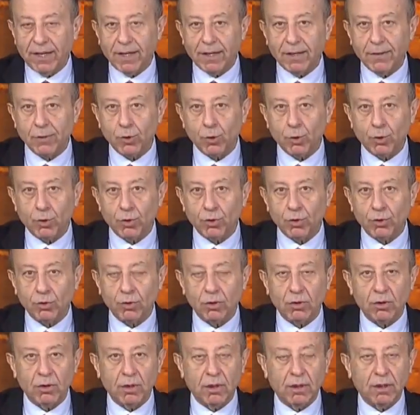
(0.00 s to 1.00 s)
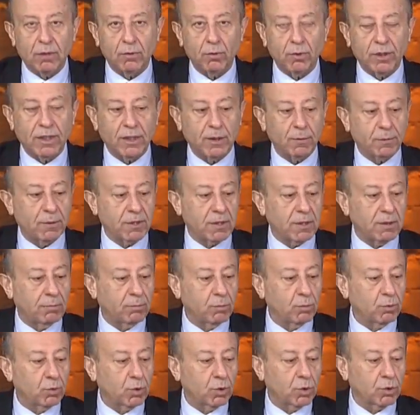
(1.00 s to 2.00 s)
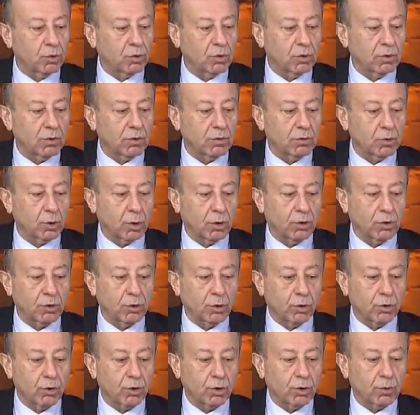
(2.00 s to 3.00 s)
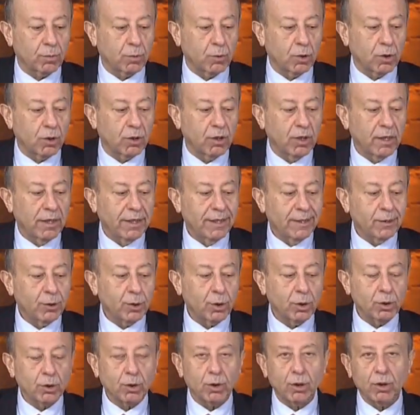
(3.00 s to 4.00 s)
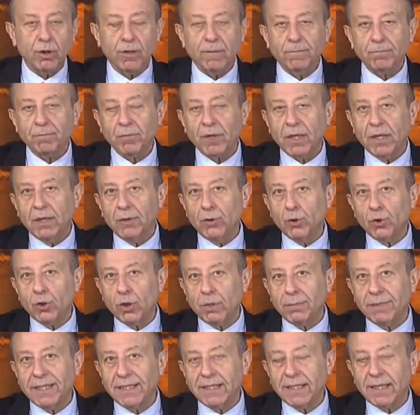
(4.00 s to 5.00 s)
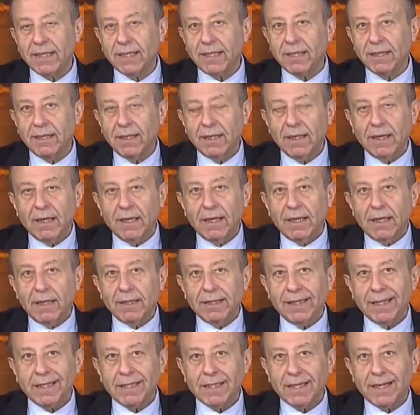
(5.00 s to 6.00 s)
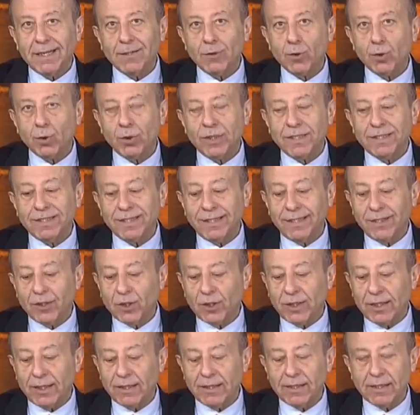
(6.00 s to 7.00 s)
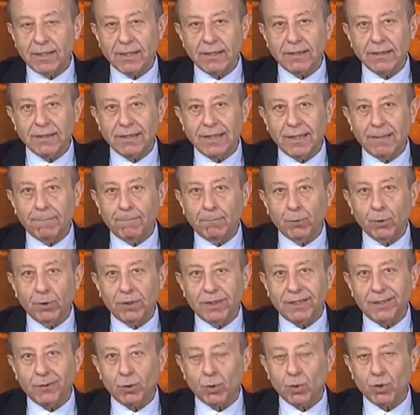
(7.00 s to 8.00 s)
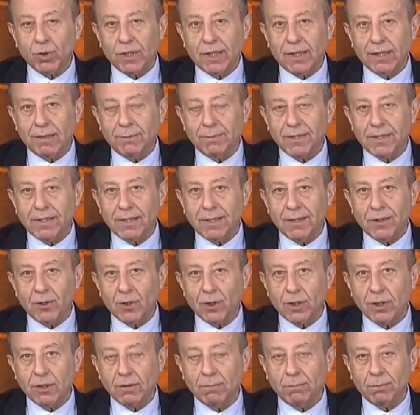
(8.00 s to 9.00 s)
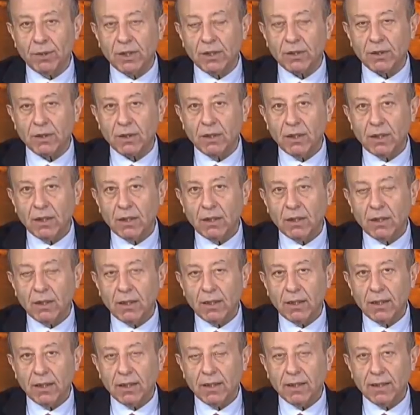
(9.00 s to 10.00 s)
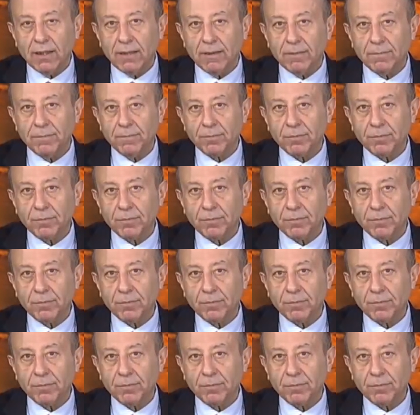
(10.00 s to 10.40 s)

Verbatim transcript: veya sorun e, üretmesi mümkün çok gözükmüyor. Çünkü hükümete yasal süresi içerisinde bunları düzenlemesi için bir e,